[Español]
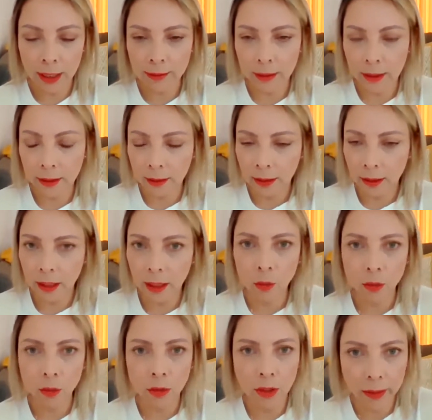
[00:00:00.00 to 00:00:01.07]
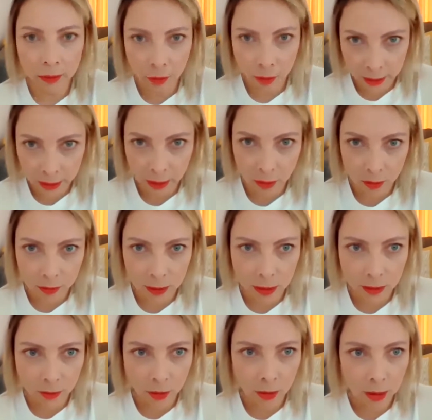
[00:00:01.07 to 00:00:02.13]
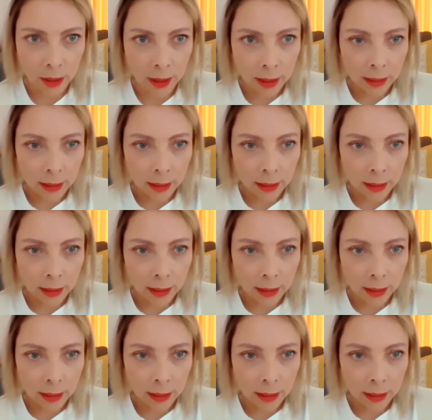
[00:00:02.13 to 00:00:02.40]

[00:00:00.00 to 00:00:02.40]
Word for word: la Secretaría Ejecutiva somete a consideración